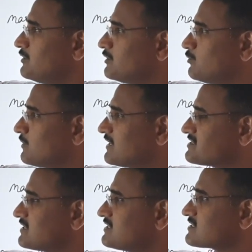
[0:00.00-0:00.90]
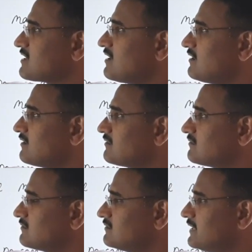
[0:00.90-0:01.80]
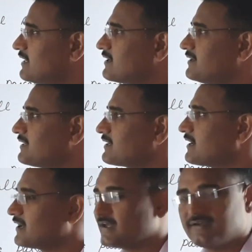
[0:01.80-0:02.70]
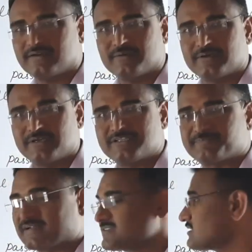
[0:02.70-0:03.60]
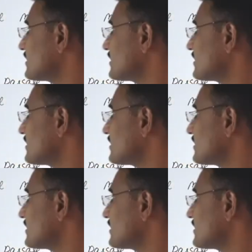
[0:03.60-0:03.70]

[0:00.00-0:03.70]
ड्यूरेशन इसका डेढ़ घंटे का है इस प्रश्न